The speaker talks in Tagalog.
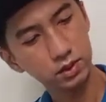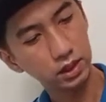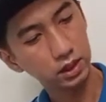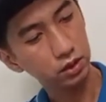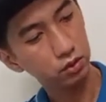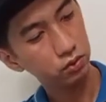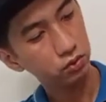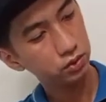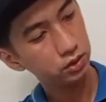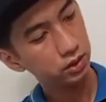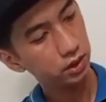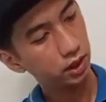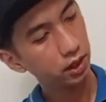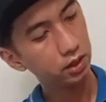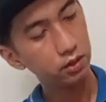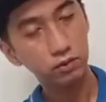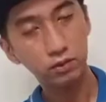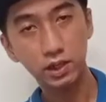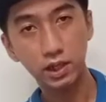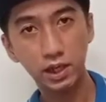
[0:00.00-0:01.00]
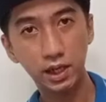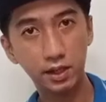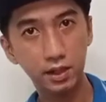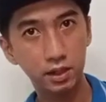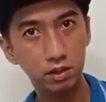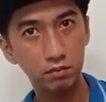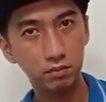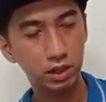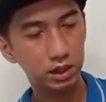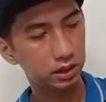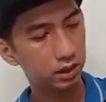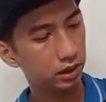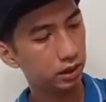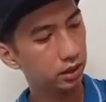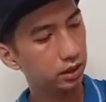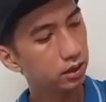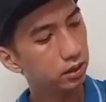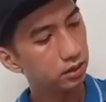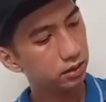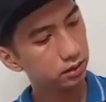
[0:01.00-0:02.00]
Sa likod niya, yung lagayan ng
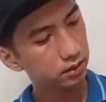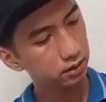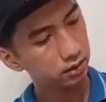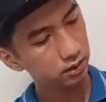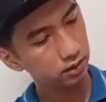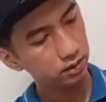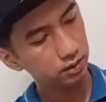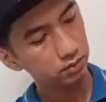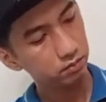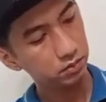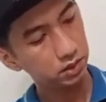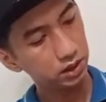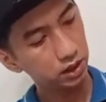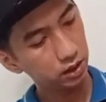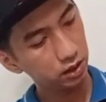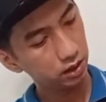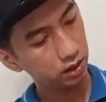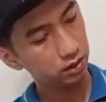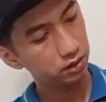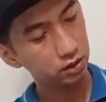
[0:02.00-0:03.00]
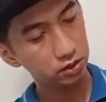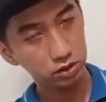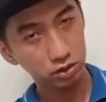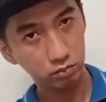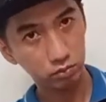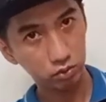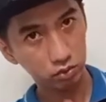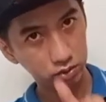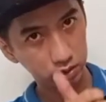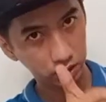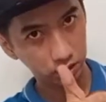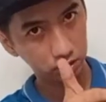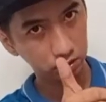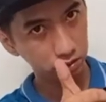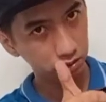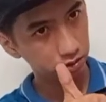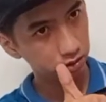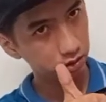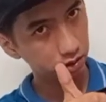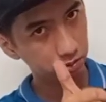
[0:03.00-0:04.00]
battery. Madali lang din siya buksan.
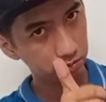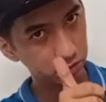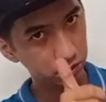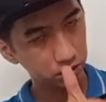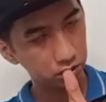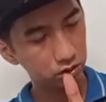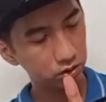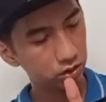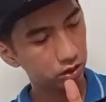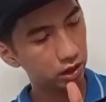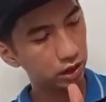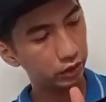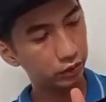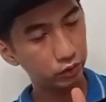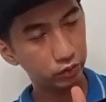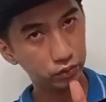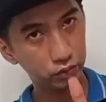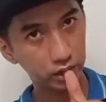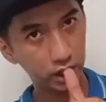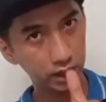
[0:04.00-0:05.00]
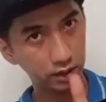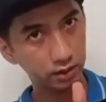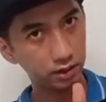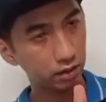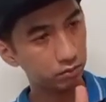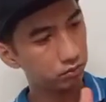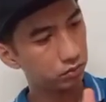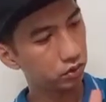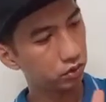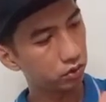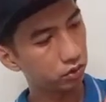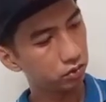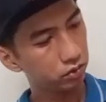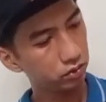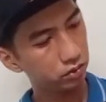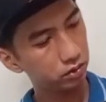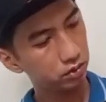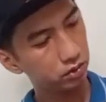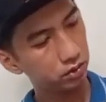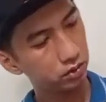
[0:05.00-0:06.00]
Gamitin nyo lang yung right thumb nyo
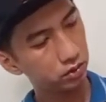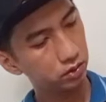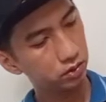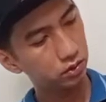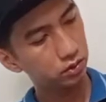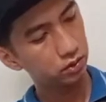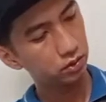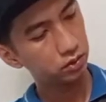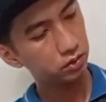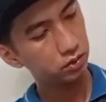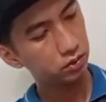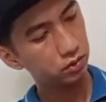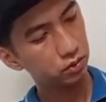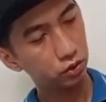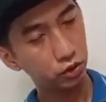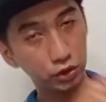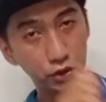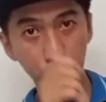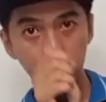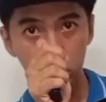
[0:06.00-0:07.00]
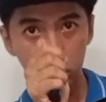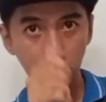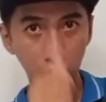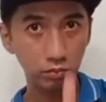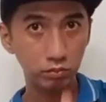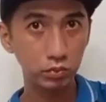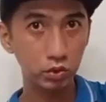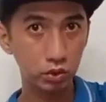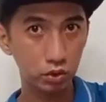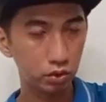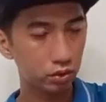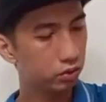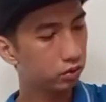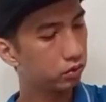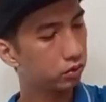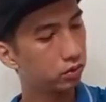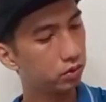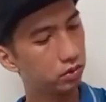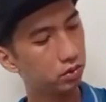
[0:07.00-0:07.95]
or yung thumb nyo